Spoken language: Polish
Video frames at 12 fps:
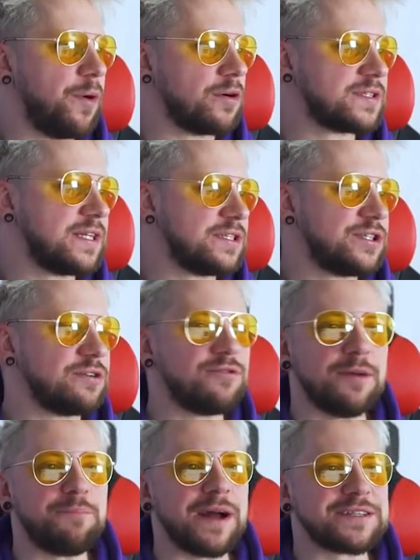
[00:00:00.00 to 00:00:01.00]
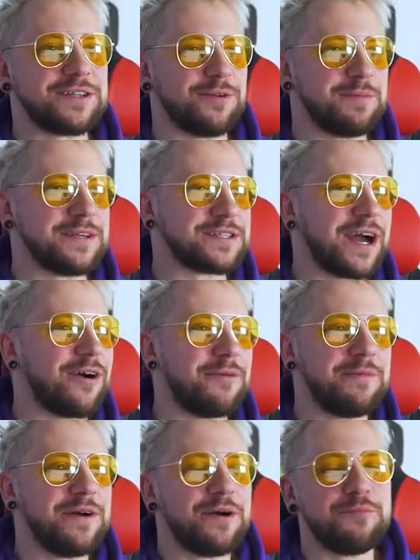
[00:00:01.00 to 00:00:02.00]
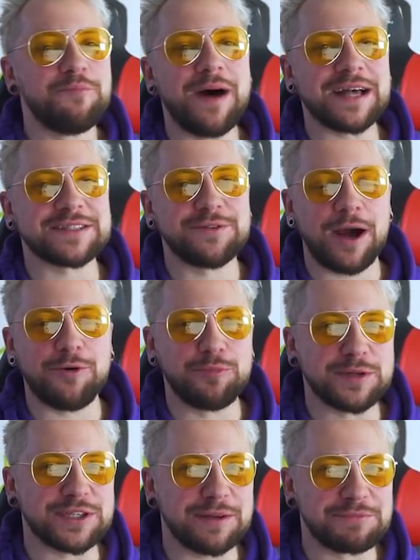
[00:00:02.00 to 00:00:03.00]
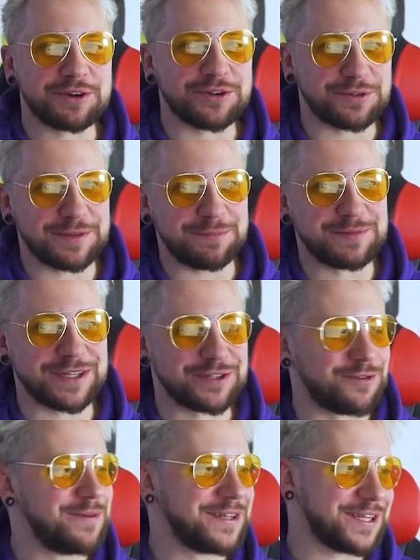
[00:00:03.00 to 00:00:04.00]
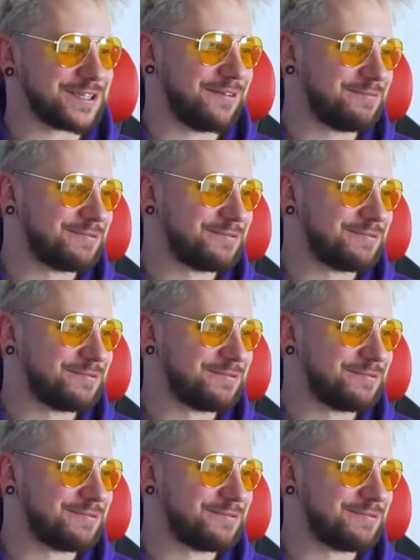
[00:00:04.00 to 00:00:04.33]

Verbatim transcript: Boxdel, dziękuję, patrzcie, obejrzałem. Masno, a obejrzałem tylko, żeby napisać komentarz. Nie